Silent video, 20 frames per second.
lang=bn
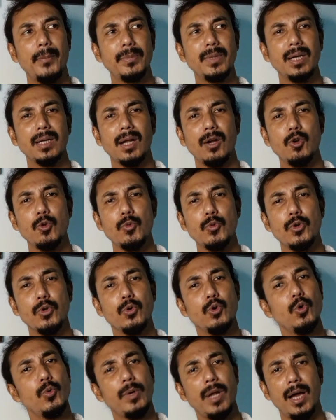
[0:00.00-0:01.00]
আপনার কারো উপরে
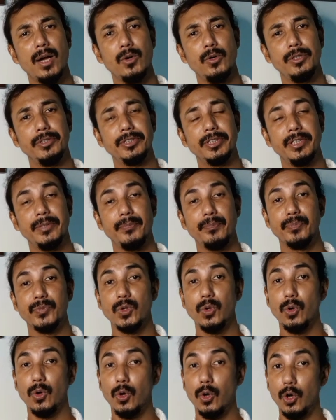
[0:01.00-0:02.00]
খুব রাগ হয়েছে
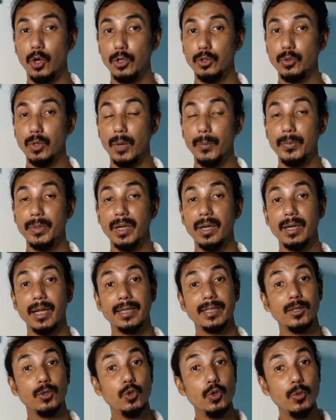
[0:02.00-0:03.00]
হয়তো আপনার
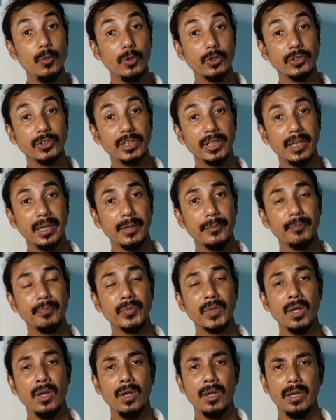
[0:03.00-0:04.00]
রাতে ঘুম হচ্ছে না
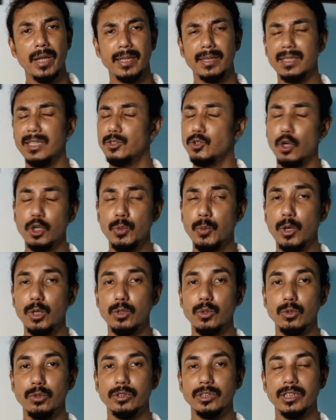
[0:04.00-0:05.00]
রাত্রে
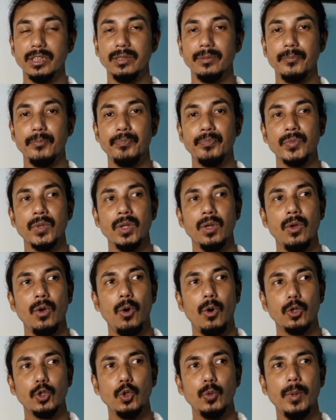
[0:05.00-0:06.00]
ছটফট করছেন
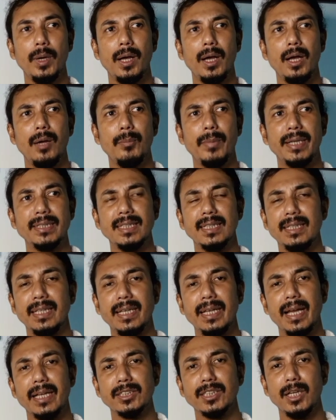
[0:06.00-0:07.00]
অথবা বাজার
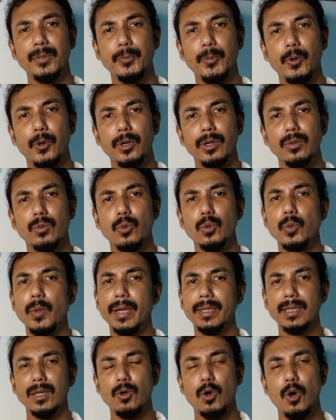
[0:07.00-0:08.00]
থেকে আসার পর কোনো
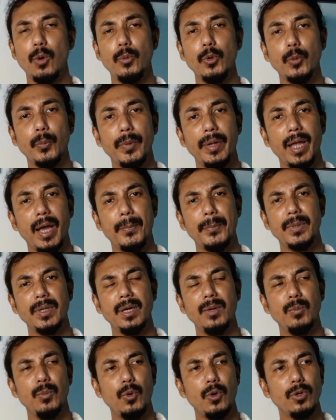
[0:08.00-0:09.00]
একটা খবর পেয়ে
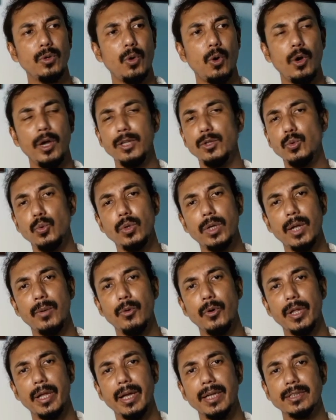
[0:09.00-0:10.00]
আপনার মন হয় দুঃখে
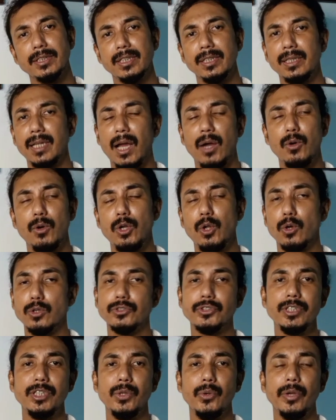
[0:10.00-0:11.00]
ভরে গেছে না হলে
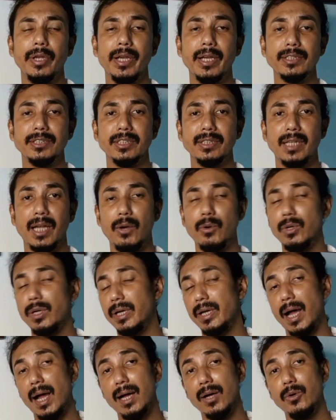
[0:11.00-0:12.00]
অস্থির হয়ে গেছে না হলে
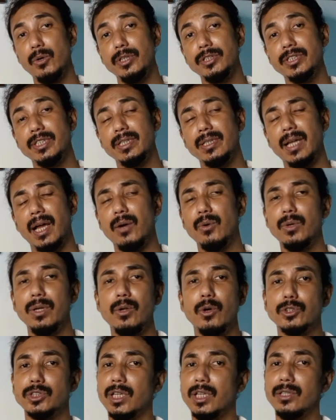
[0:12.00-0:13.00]
রাগ হয়েছে না
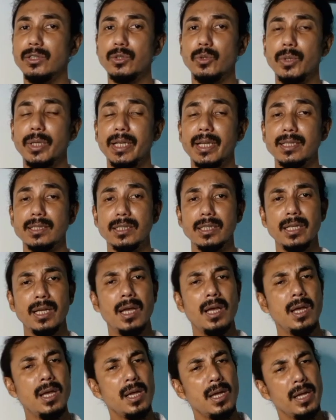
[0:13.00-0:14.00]
হলে অশান্ত হয়ে গেছে
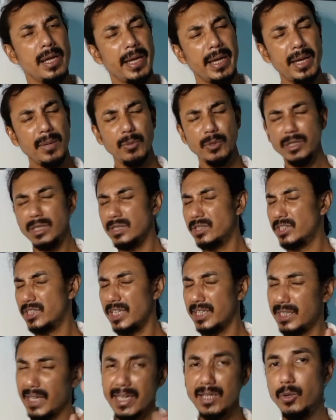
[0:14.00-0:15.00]
এর মধ্যে
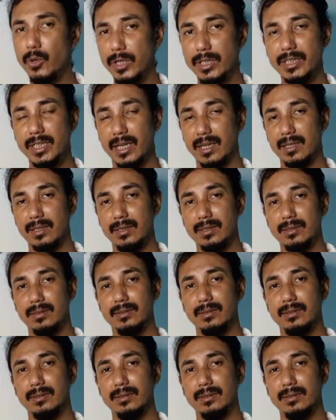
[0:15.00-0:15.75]
যেটাই হয়ে যাক